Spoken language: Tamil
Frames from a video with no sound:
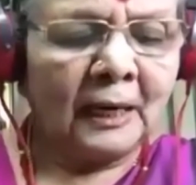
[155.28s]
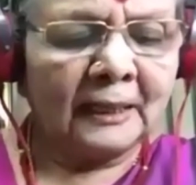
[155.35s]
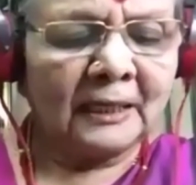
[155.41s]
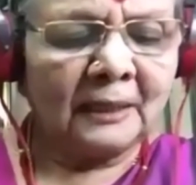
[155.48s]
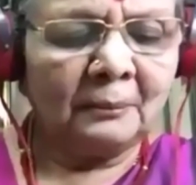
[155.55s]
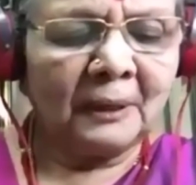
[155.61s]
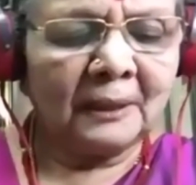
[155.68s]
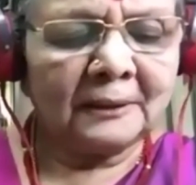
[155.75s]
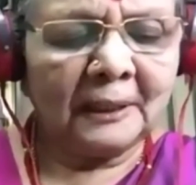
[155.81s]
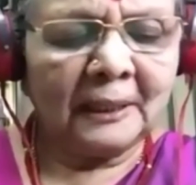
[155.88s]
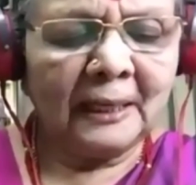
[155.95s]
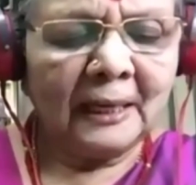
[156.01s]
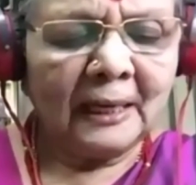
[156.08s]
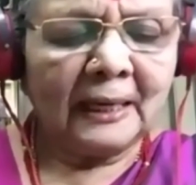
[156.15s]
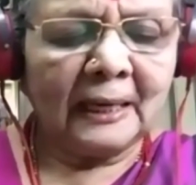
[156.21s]
அதே மாதிரி
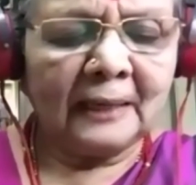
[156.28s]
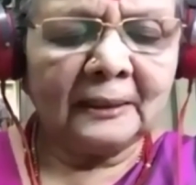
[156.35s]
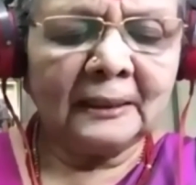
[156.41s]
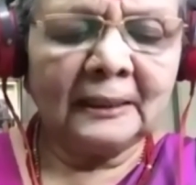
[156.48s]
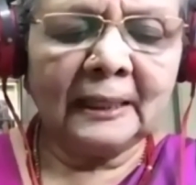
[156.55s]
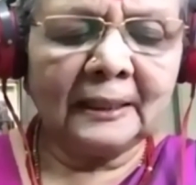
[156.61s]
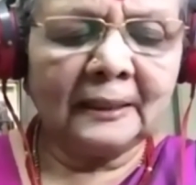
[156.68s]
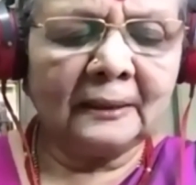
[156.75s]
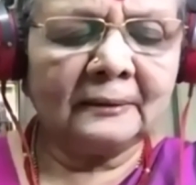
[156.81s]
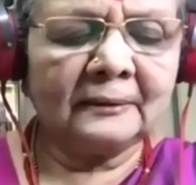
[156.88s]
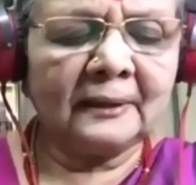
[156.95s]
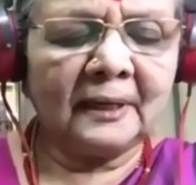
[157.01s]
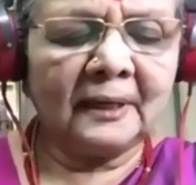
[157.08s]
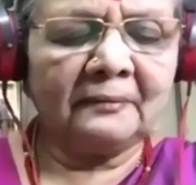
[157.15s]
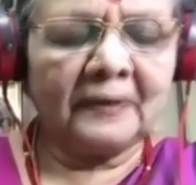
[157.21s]
என்
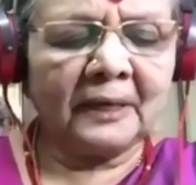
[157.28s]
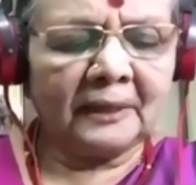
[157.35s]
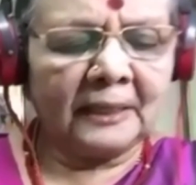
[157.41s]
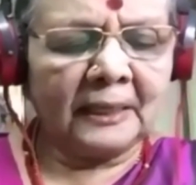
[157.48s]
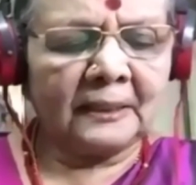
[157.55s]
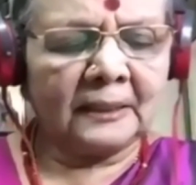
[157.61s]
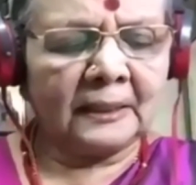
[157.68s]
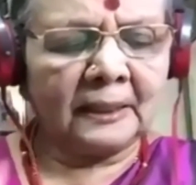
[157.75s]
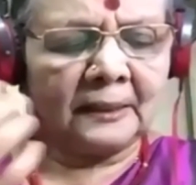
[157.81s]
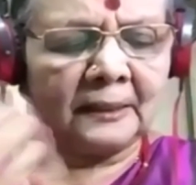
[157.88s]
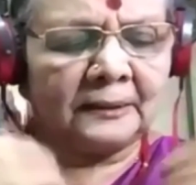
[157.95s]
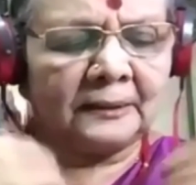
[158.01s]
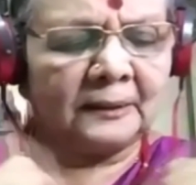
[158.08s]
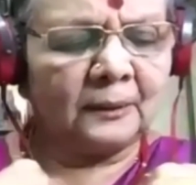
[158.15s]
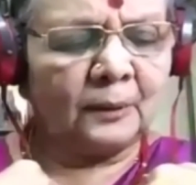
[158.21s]
கருத்தனவே என்
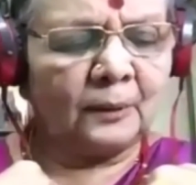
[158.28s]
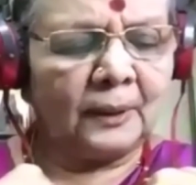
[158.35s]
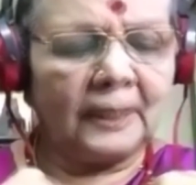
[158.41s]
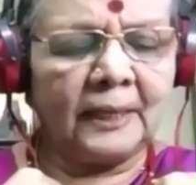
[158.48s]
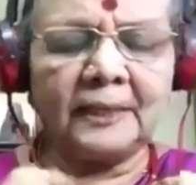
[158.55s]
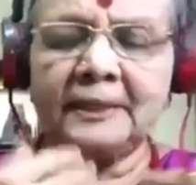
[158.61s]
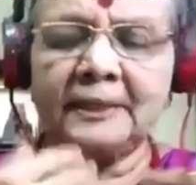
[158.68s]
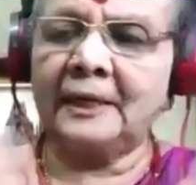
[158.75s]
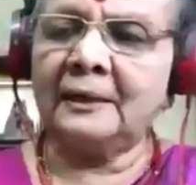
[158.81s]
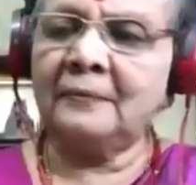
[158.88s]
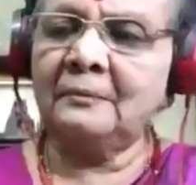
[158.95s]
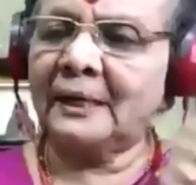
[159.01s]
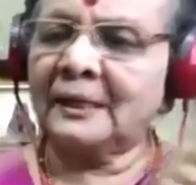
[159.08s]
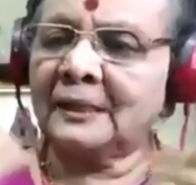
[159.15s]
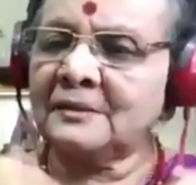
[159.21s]
கருத்துக்குள்ளே என்
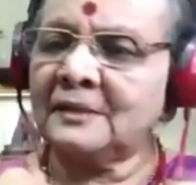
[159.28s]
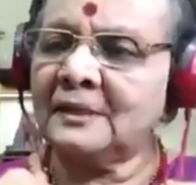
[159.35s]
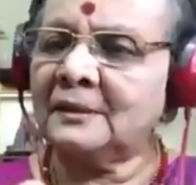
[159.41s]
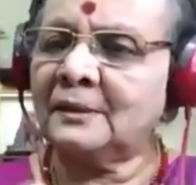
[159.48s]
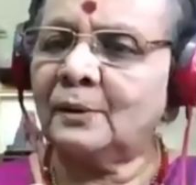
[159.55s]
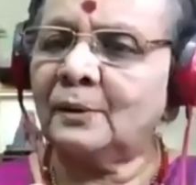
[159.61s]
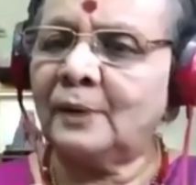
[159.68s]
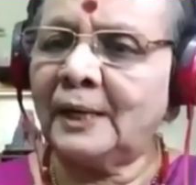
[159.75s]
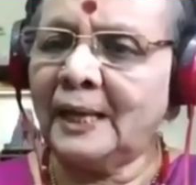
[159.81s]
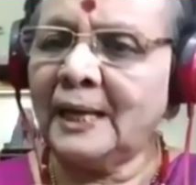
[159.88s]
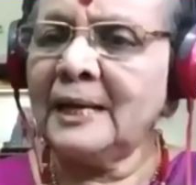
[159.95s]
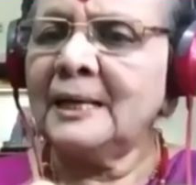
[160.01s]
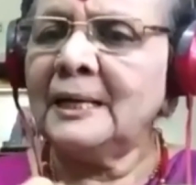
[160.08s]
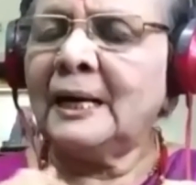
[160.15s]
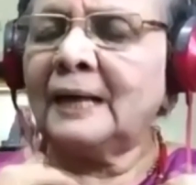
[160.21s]
மனசுக்குள்ள
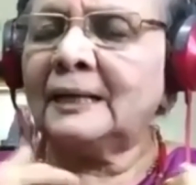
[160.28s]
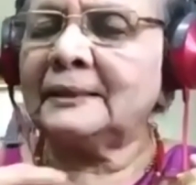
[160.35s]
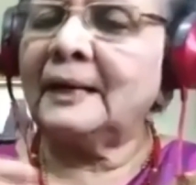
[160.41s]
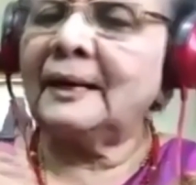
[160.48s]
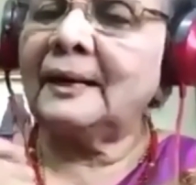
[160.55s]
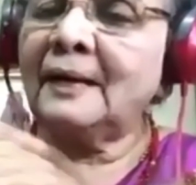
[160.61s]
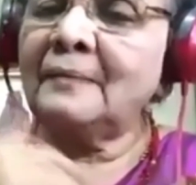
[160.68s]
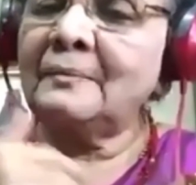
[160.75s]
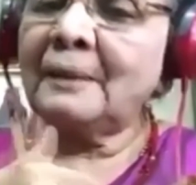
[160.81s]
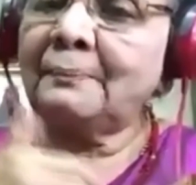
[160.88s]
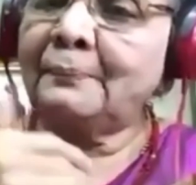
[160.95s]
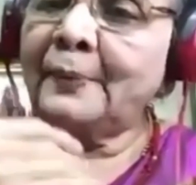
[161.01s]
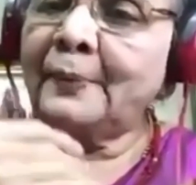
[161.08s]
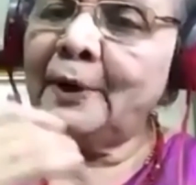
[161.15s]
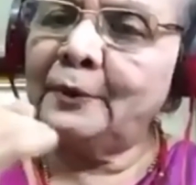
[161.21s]
அதெல்லாம்
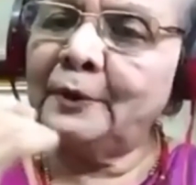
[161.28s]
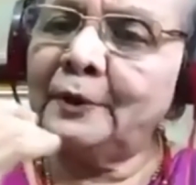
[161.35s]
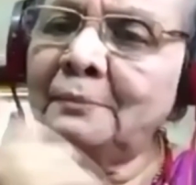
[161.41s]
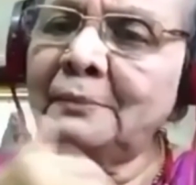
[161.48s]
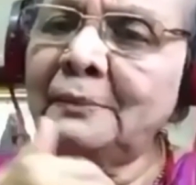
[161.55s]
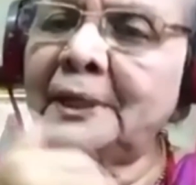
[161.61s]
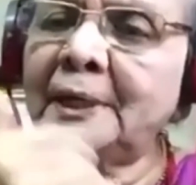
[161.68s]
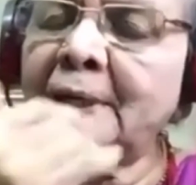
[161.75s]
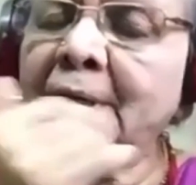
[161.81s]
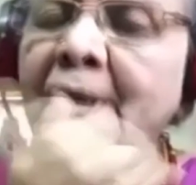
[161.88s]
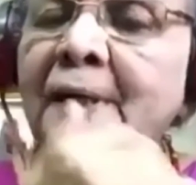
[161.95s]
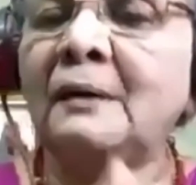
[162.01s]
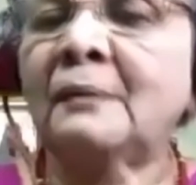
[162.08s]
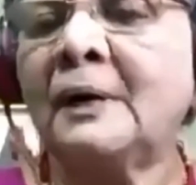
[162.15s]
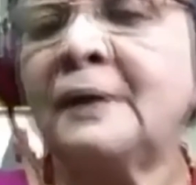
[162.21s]
எப்பொழுதும் இருக்கிற
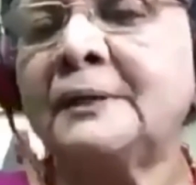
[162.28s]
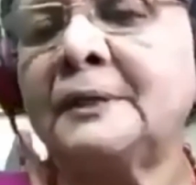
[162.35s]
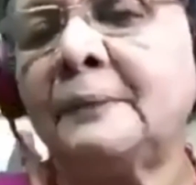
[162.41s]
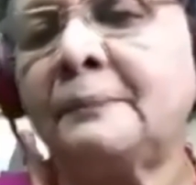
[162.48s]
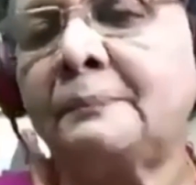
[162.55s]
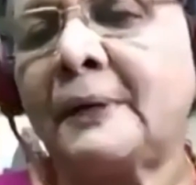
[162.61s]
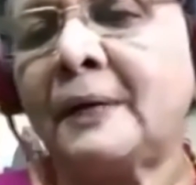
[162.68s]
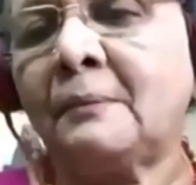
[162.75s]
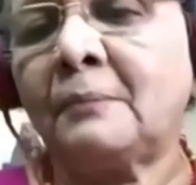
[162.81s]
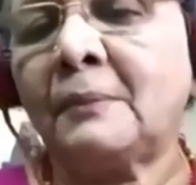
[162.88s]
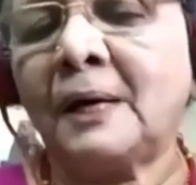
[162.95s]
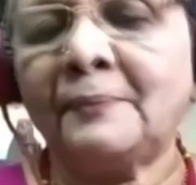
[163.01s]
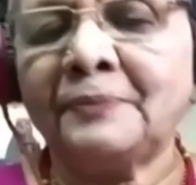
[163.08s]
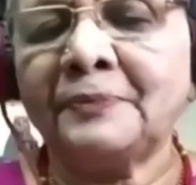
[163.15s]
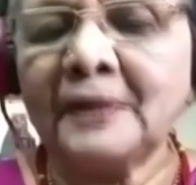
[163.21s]
மாதிரி
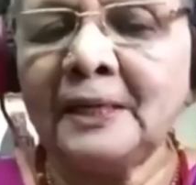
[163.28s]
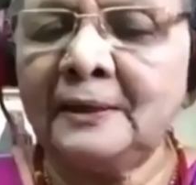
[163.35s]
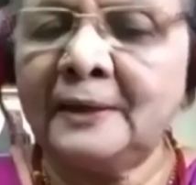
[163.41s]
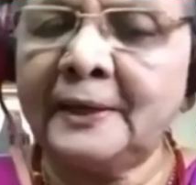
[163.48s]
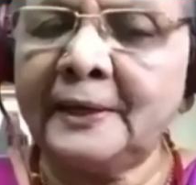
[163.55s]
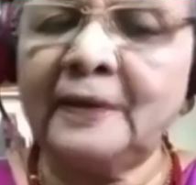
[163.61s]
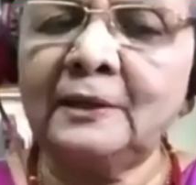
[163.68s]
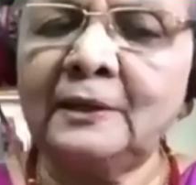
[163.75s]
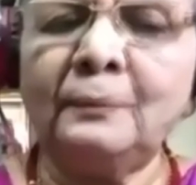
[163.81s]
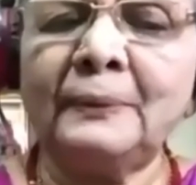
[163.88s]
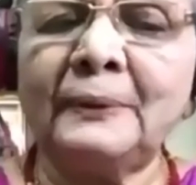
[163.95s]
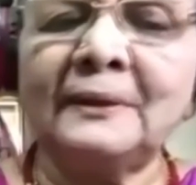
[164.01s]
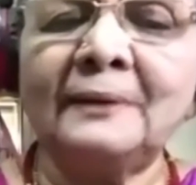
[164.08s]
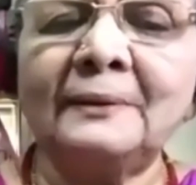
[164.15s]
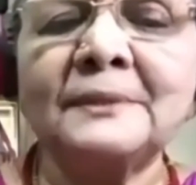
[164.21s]
பண்ணம்மா இன்னைக்கு ஏதோ
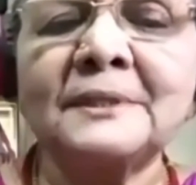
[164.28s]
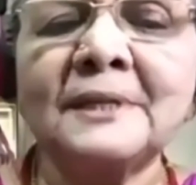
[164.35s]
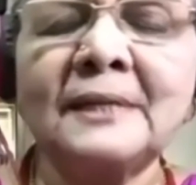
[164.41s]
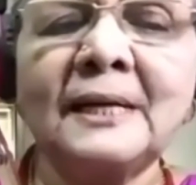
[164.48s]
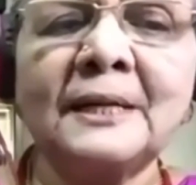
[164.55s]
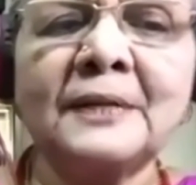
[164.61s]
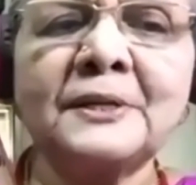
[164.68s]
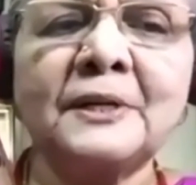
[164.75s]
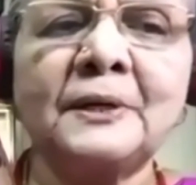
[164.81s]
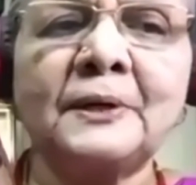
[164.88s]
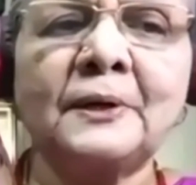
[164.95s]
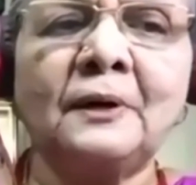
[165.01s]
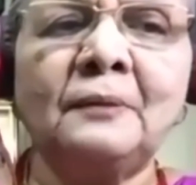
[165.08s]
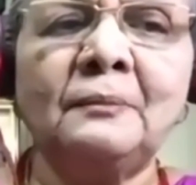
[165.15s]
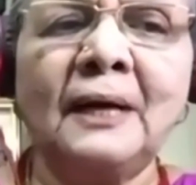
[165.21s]
பத்து நிமிஷம்
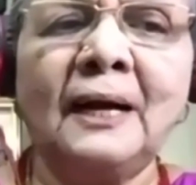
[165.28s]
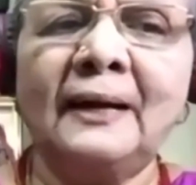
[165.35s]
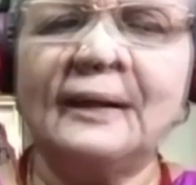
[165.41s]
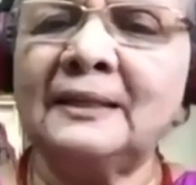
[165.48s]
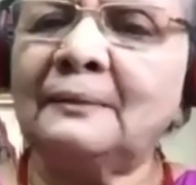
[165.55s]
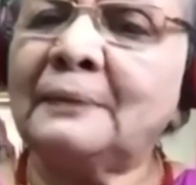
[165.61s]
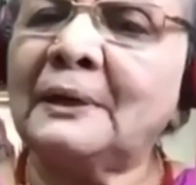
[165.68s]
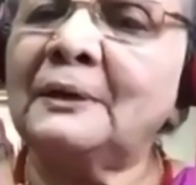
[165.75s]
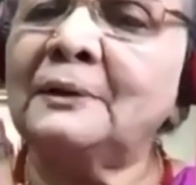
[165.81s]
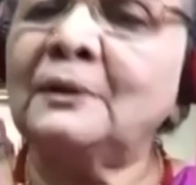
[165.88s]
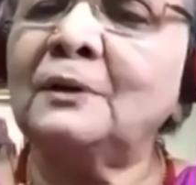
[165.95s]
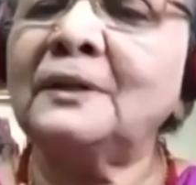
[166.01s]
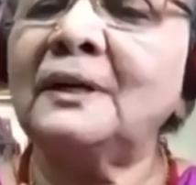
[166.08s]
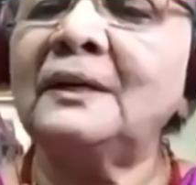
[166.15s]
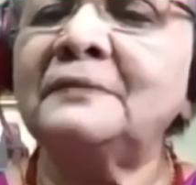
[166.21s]
நினைச்சுட்டோம் அதுக்கப்புறம்
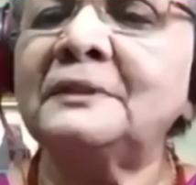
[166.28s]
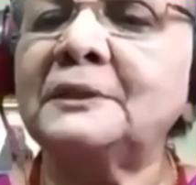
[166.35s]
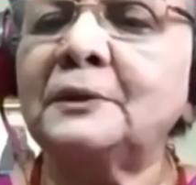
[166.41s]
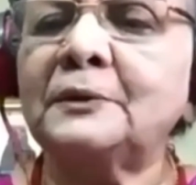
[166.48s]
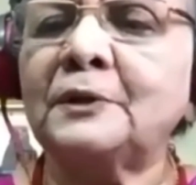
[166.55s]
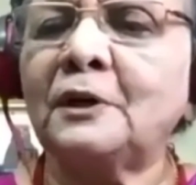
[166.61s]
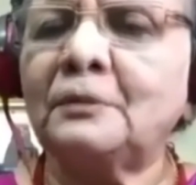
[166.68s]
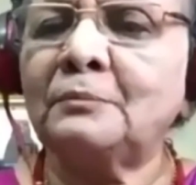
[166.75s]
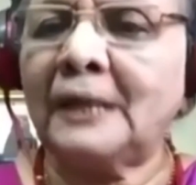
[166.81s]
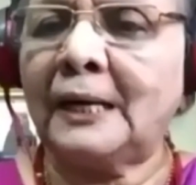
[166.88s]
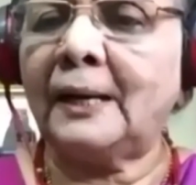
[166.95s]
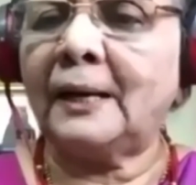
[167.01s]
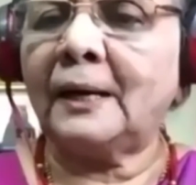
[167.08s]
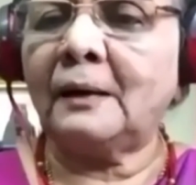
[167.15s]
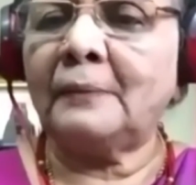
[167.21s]
டோட்டலி விட்டுட்டோம்னு
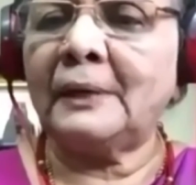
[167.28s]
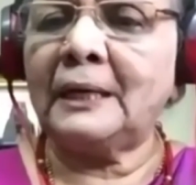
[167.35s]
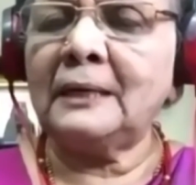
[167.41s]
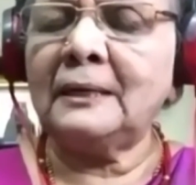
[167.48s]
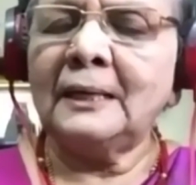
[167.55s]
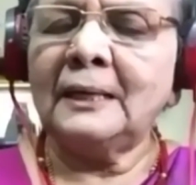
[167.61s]
இல்லாமல்